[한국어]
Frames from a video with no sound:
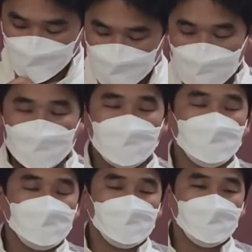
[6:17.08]
정리한
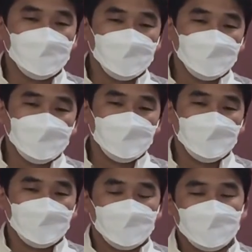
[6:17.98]
것이
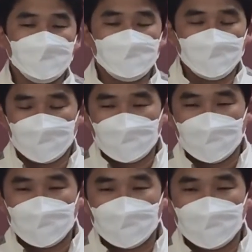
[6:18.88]
또
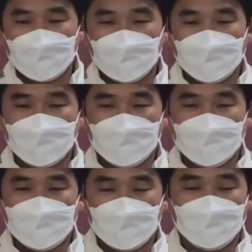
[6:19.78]
신경교리다
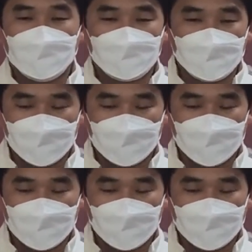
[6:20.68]
라고 했죠.